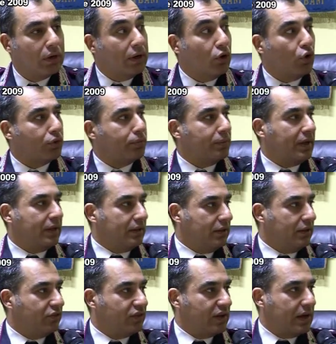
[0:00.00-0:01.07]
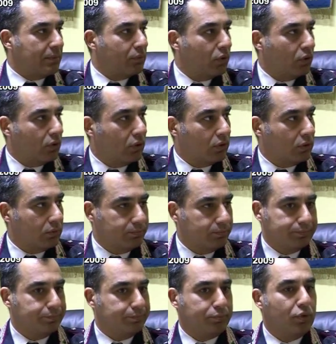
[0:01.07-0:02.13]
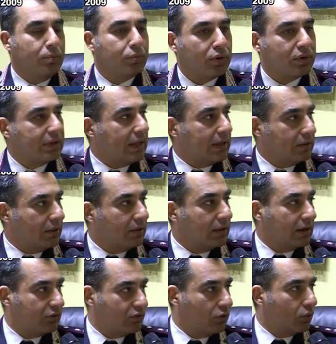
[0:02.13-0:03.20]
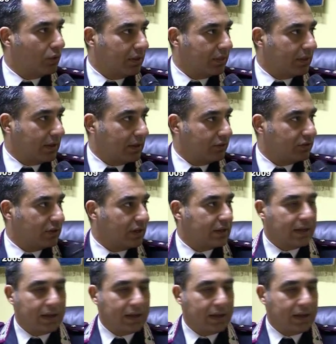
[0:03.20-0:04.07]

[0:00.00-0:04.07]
le norme diciamo, più importanti della sicurezza stradale.